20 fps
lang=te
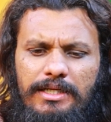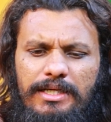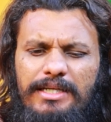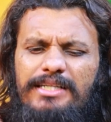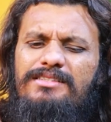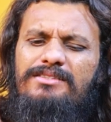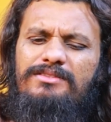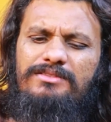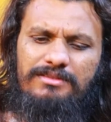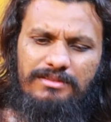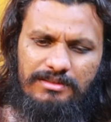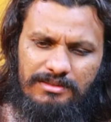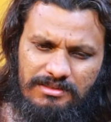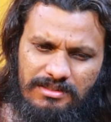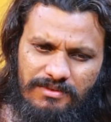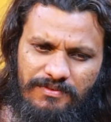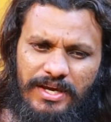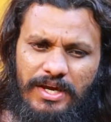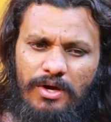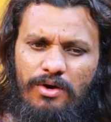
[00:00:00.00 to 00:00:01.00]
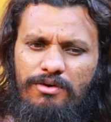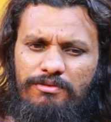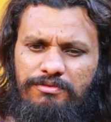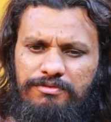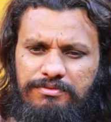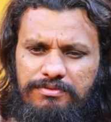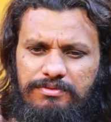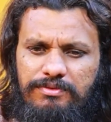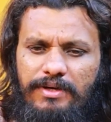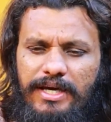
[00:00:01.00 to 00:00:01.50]
అంటే ఇట్స్ ఇట్స్ అ వే
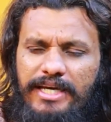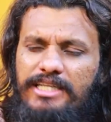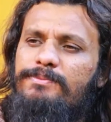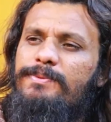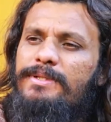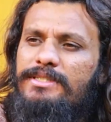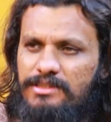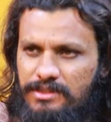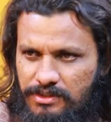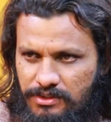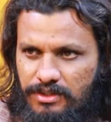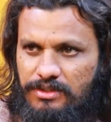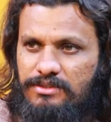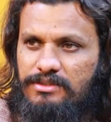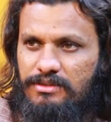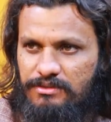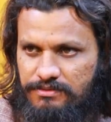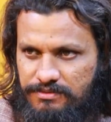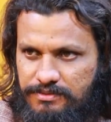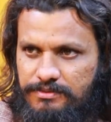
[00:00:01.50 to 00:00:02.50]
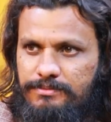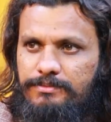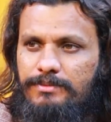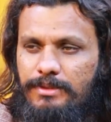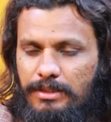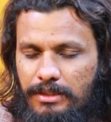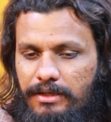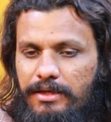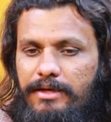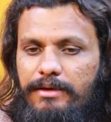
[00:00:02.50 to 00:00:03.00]
ఆఫ్ ఎక్స్ప్రెసింగ్ యువర్ సెల్ఫ్
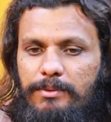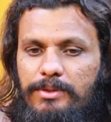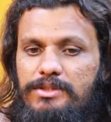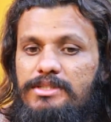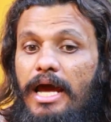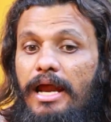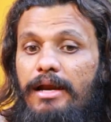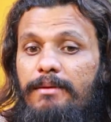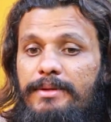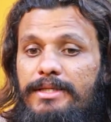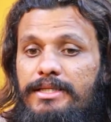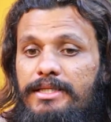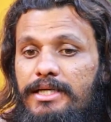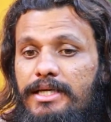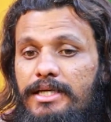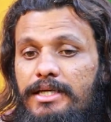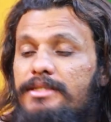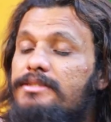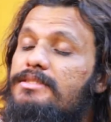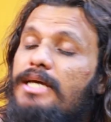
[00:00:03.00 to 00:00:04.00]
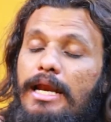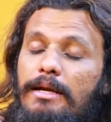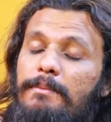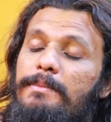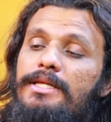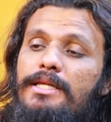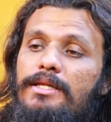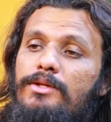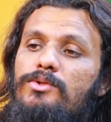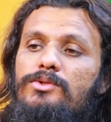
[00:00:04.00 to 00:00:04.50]
ఇప్పుడు చాలామందికి
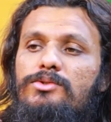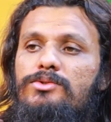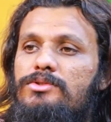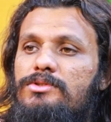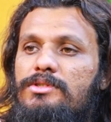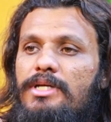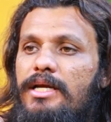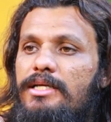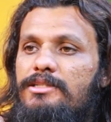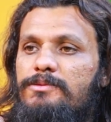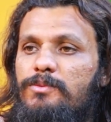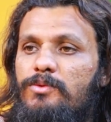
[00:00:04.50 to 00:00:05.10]
చాలామంది ఎందుకు చూస్తున్నారు ఆ